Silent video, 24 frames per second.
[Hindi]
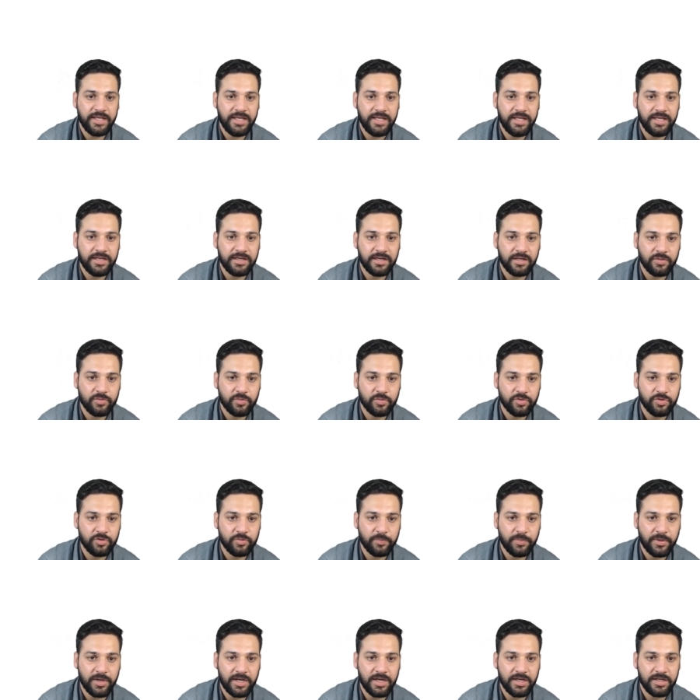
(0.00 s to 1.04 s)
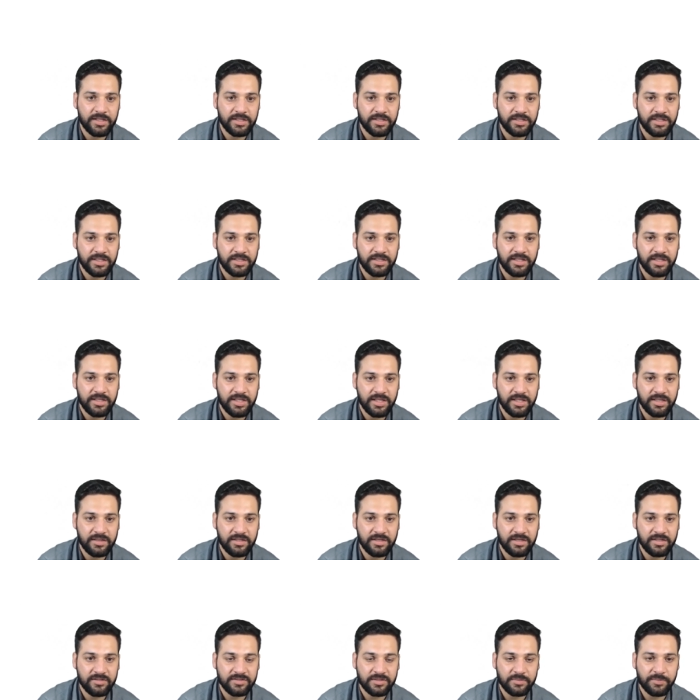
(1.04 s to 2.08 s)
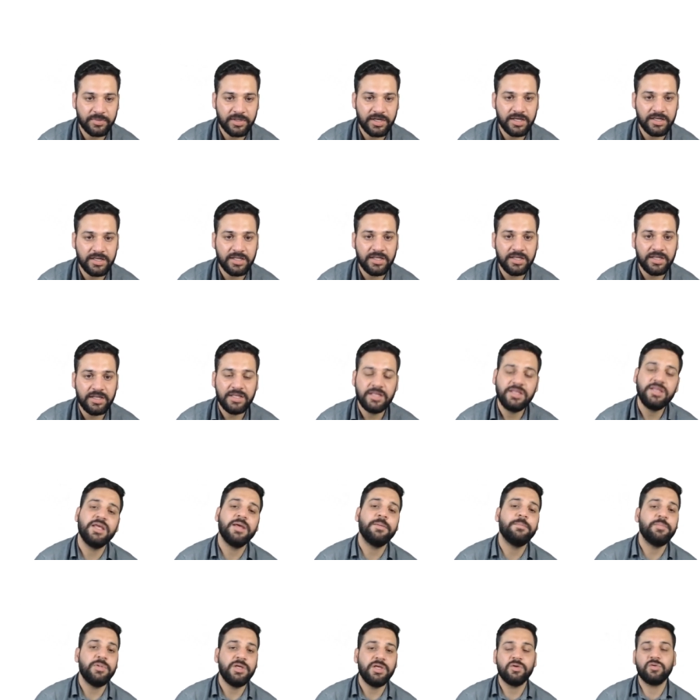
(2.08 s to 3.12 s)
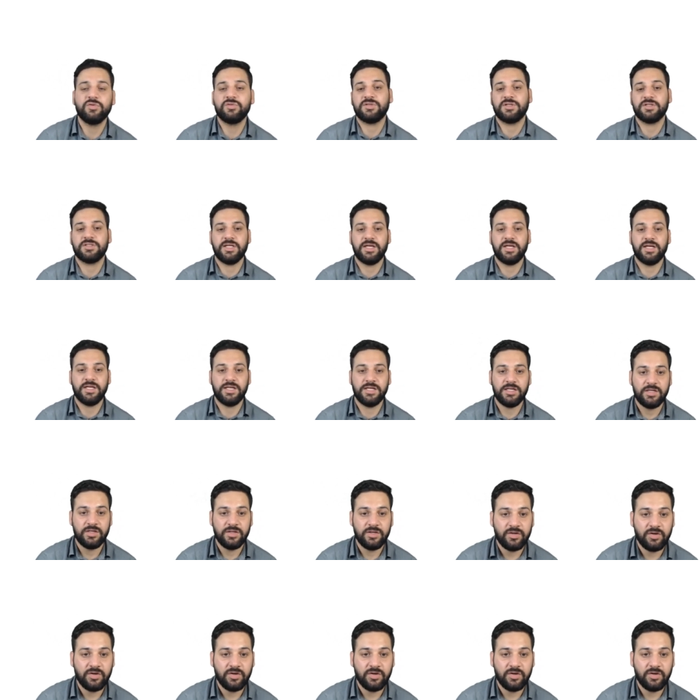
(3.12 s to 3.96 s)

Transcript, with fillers: ए का कुछ पार्ट ये देखिए इतना सा पार्ट ये बी हो सकता है